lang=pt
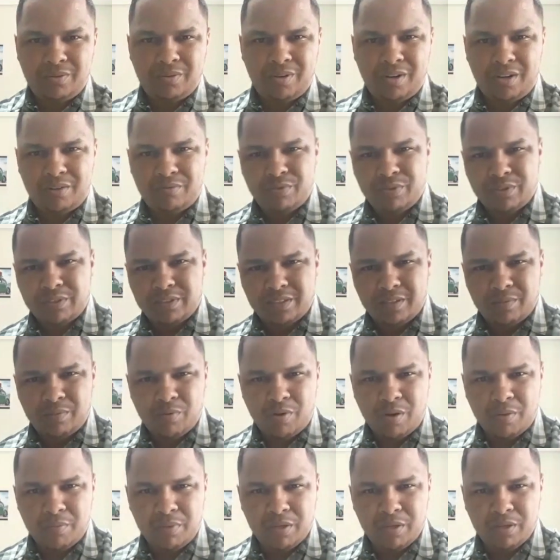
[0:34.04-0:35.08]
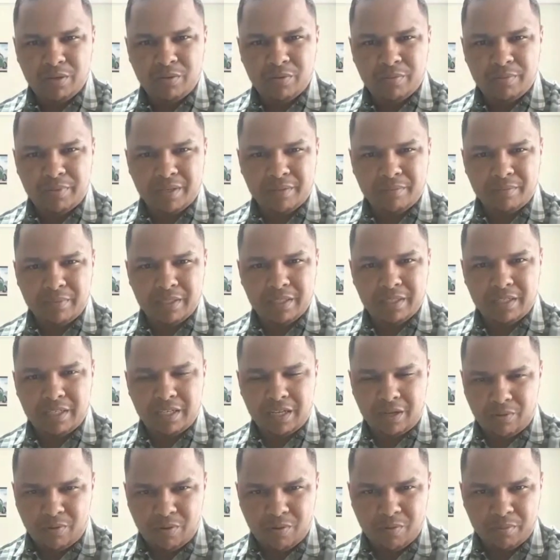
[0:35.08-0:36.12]
Olá você, meu amigo, minha amiga
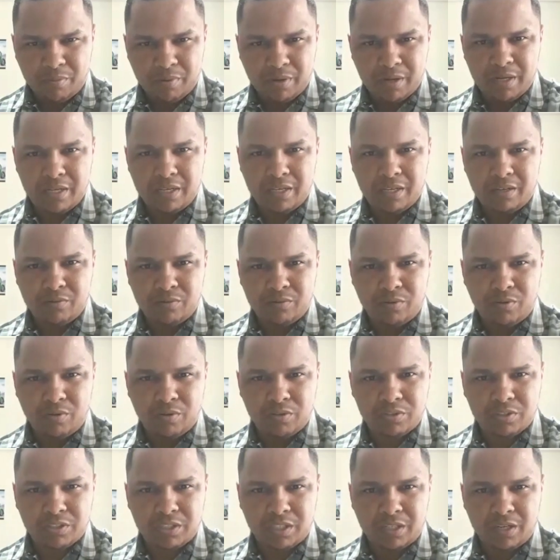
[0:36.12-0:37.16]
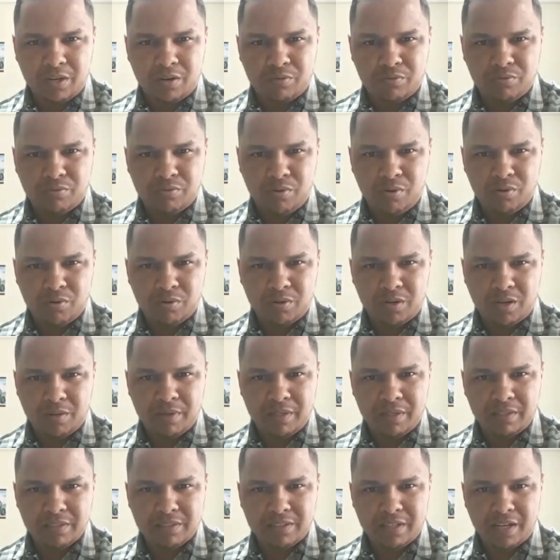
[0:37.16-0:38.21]
que acompanha o nosso canal Foco na
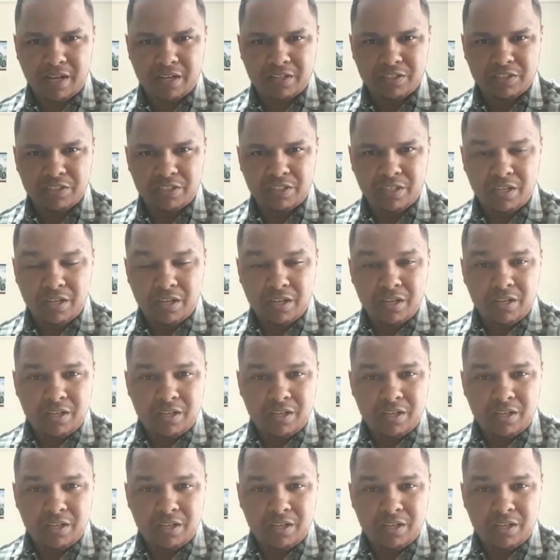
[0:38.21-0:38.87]
Mensagem.